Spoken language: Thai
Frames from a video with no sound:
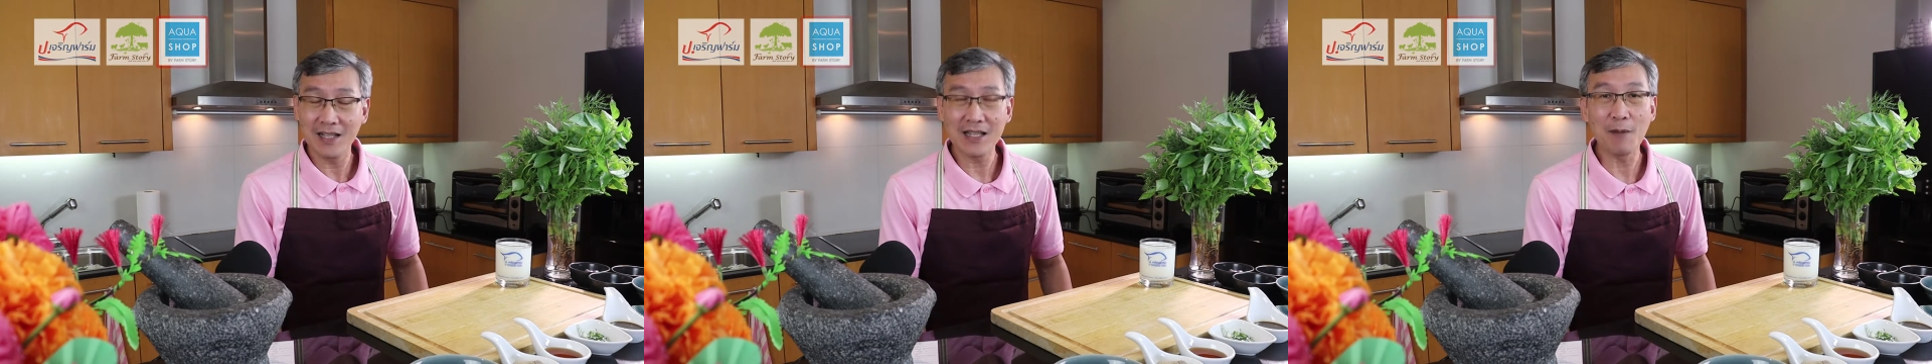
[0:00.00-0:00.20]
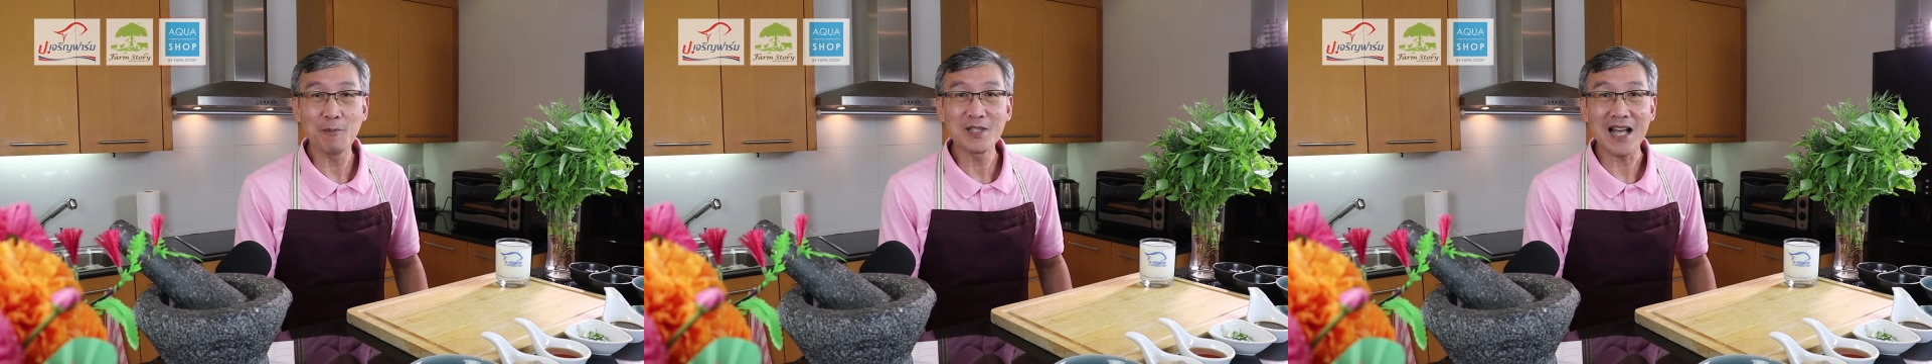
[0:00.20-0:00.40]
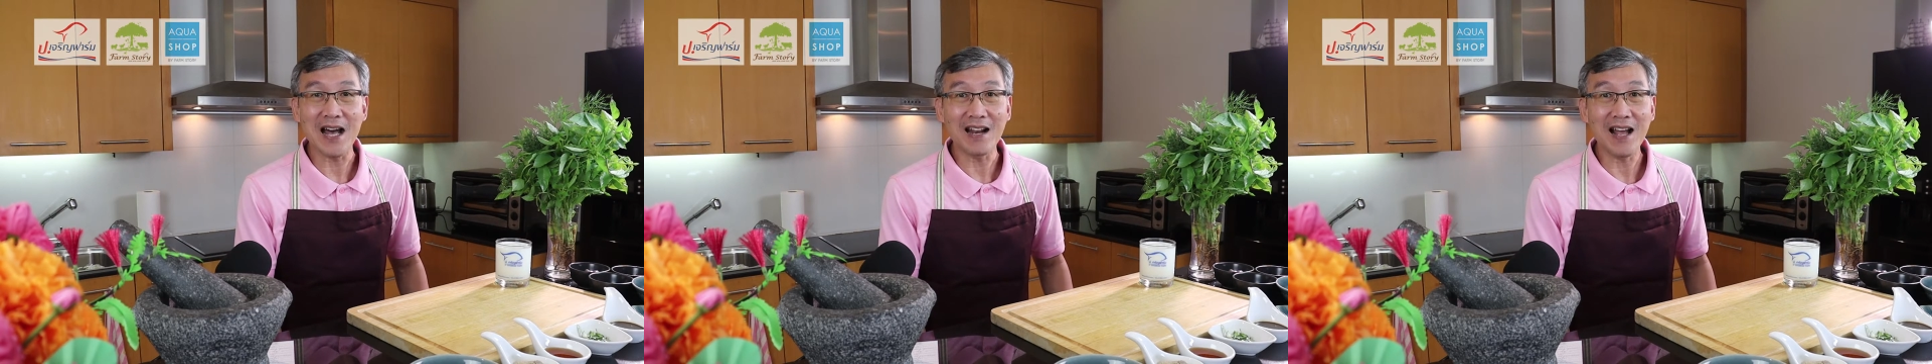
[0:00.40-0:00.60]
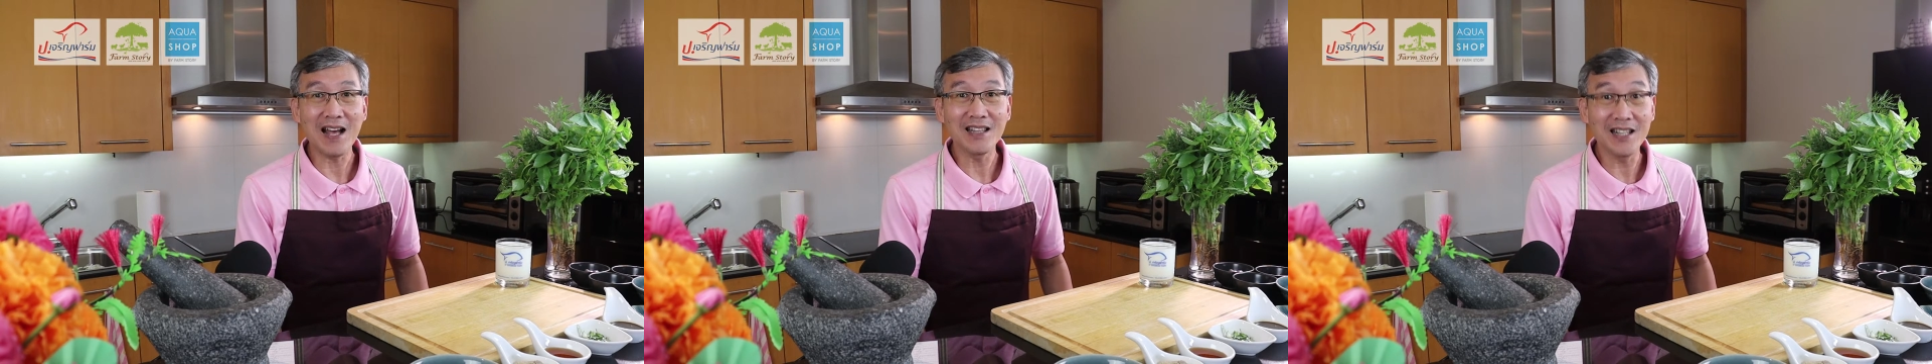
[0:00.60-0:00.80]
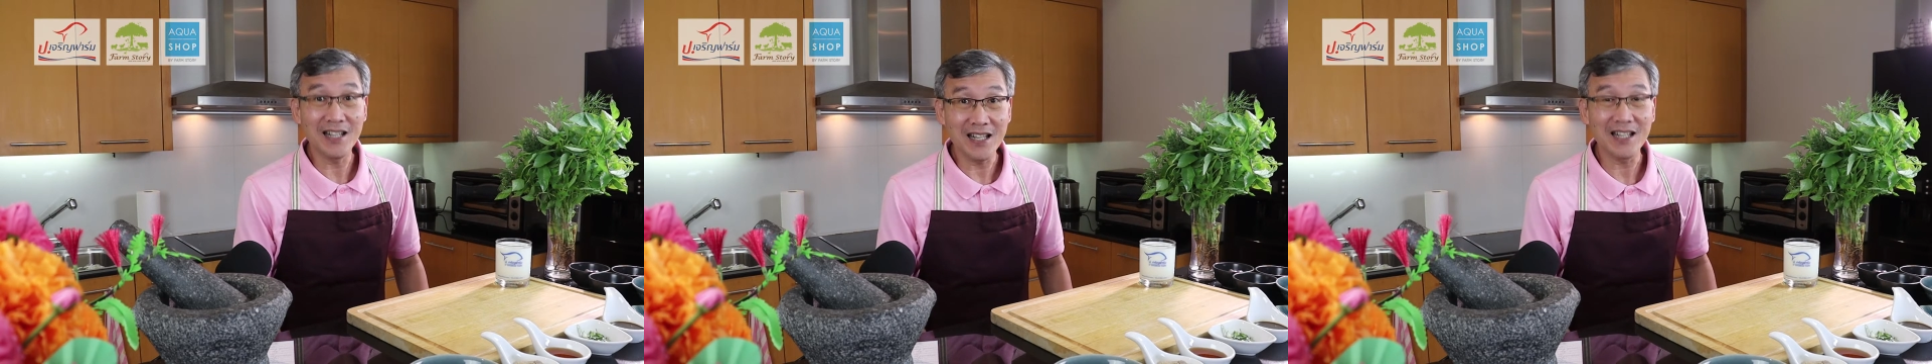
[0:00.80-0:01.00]
นำสาระ
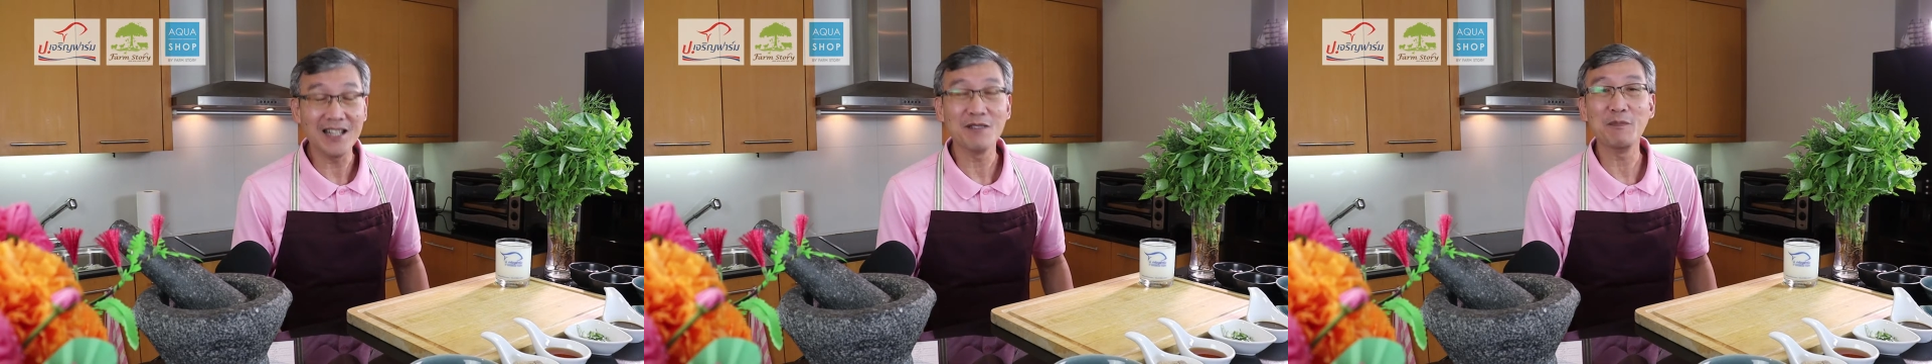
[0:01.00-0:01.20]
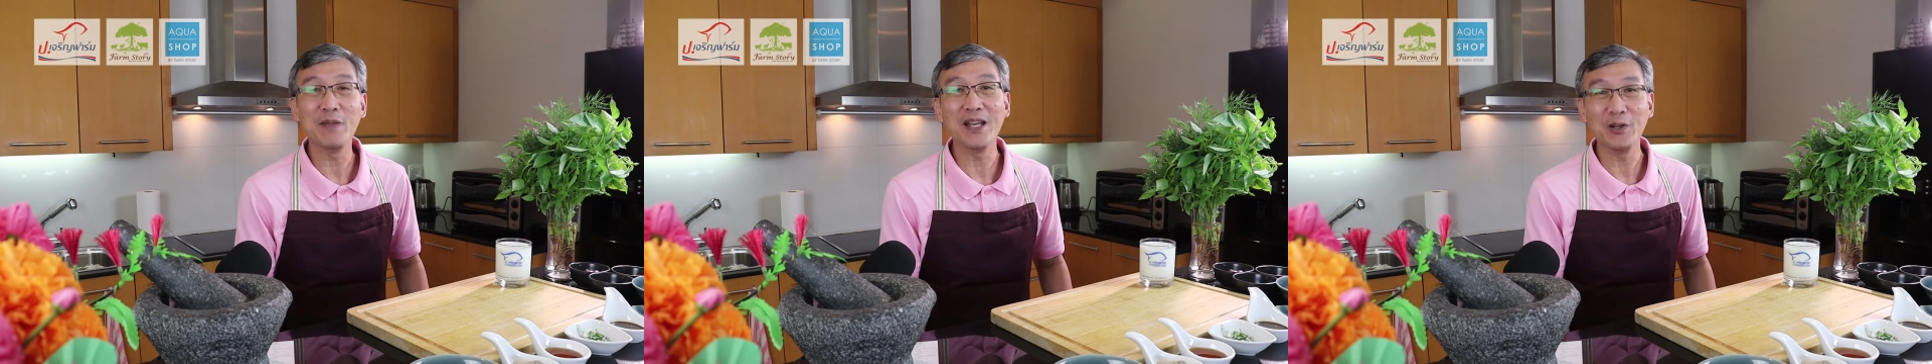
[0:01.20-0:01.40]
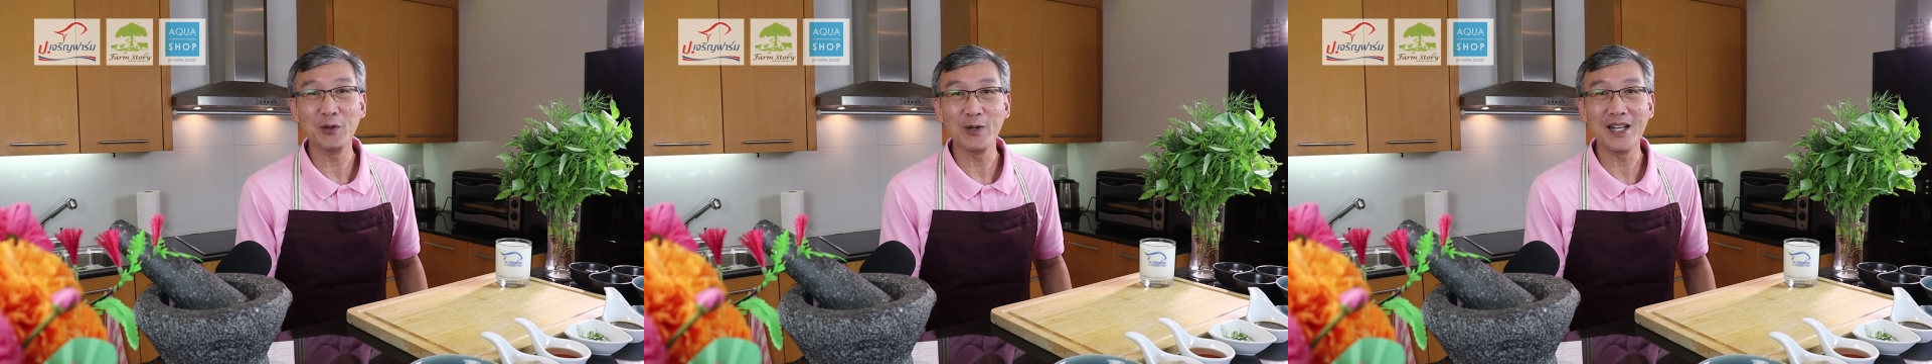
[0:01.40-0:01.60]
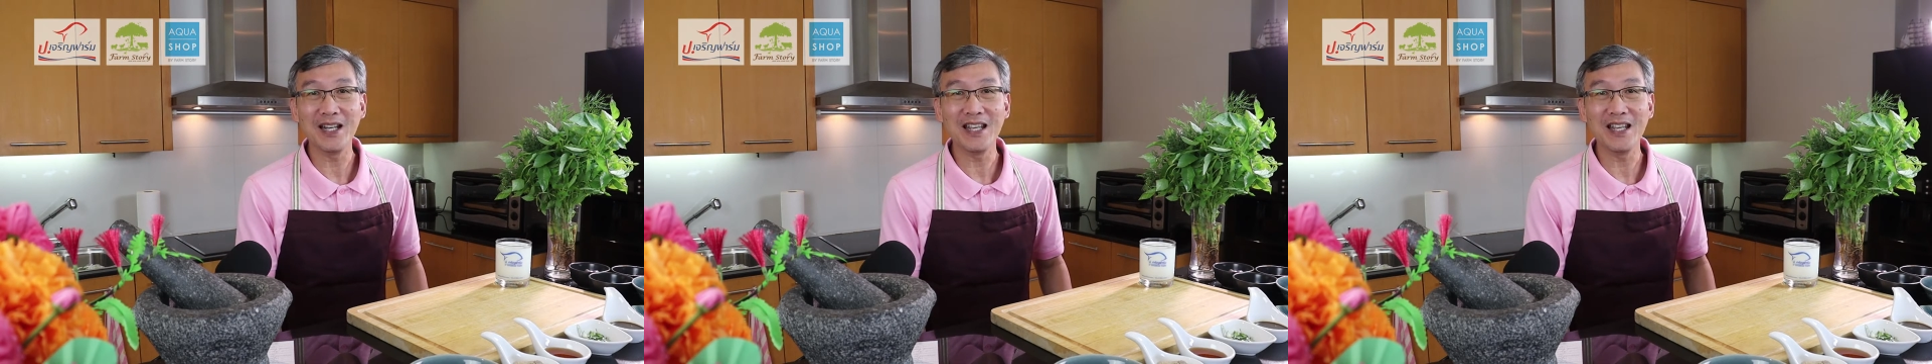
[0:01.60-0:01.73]
ดีๆ เมนู